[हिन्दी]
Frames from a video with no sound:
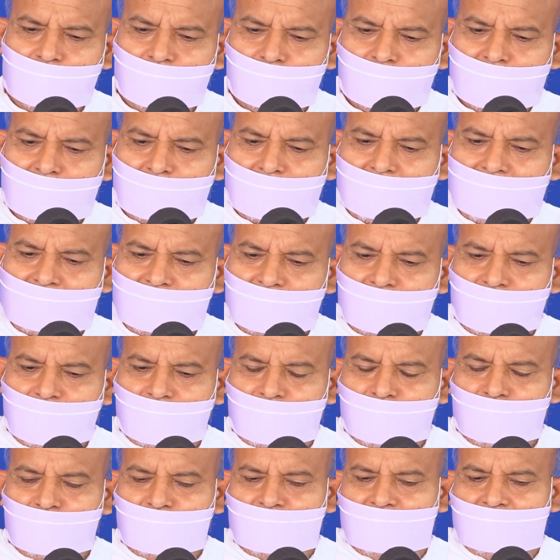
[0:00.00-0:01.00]
विमान को
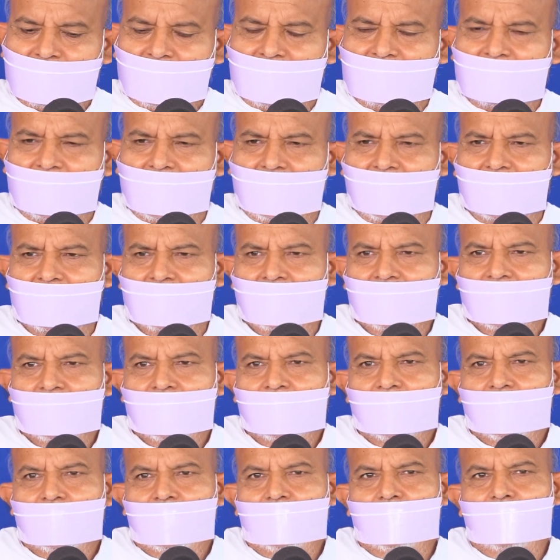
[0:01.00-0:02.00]
उतारा
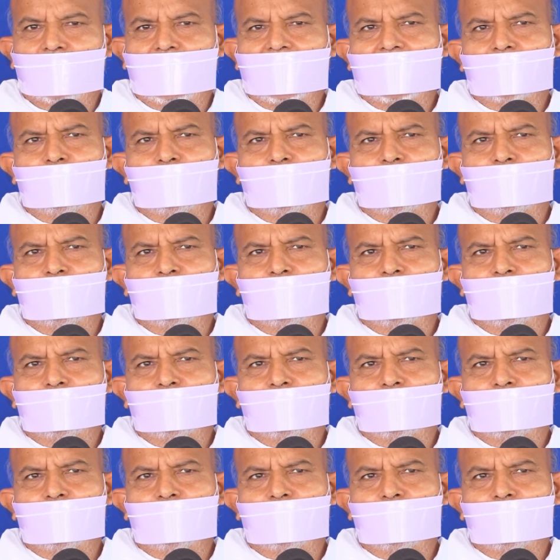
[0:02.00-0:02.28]
वहाँ